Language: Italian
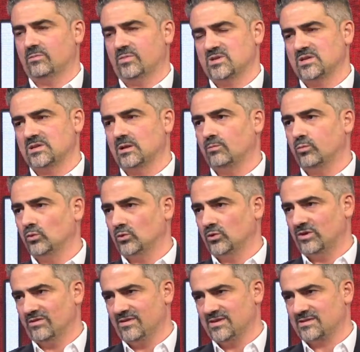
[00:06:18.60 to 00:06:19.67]
il paziente dal punto
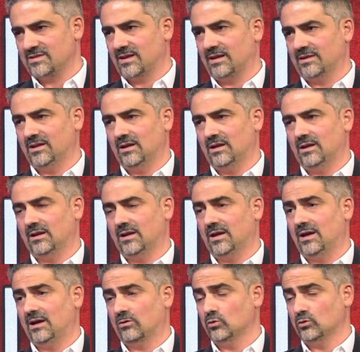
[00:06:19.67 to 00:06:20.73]
di vista
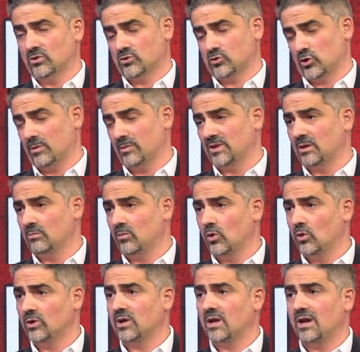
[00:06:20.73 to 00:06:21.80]
della condizione
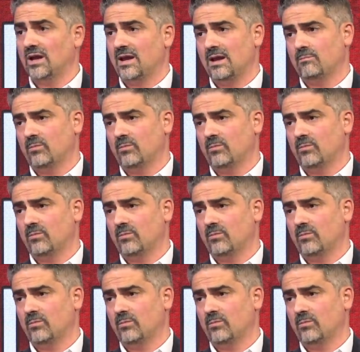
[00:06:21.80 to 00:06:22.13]
metabolica e